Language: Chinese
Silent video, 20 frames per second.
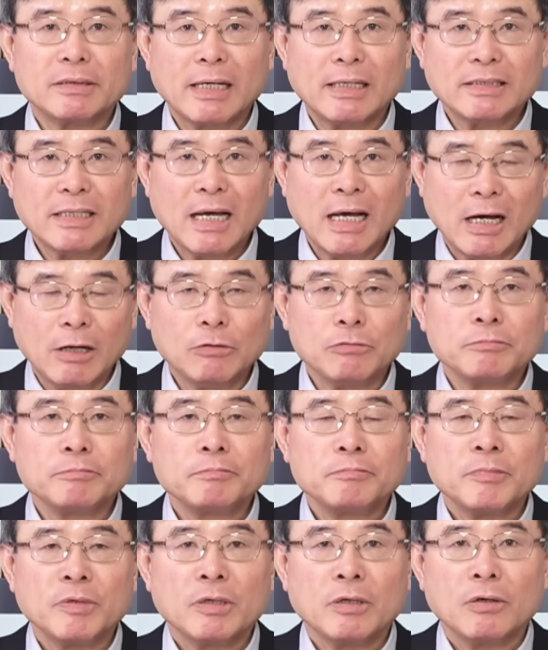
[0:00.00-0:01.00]
大家好，
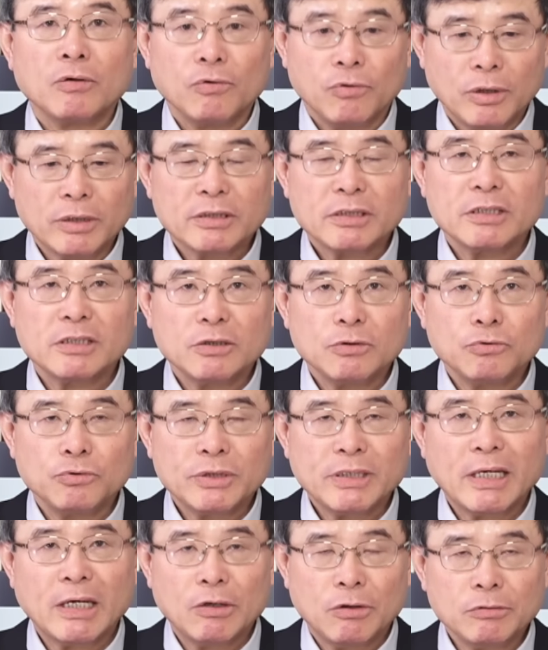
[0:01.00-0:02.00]
我是
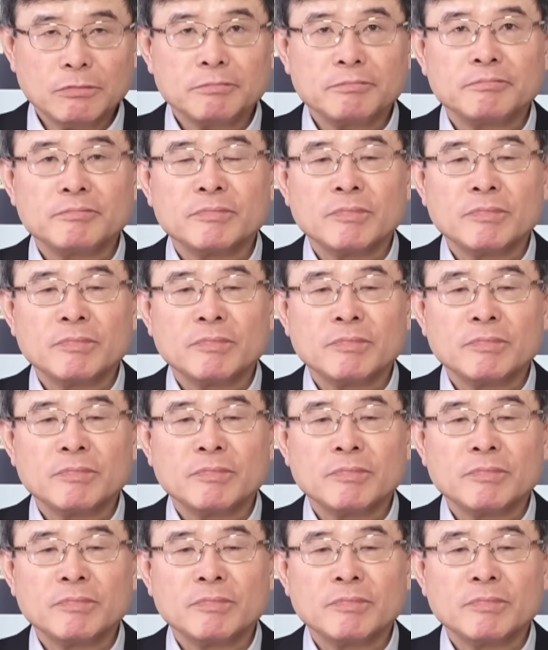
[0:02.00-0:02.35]
吴家龙。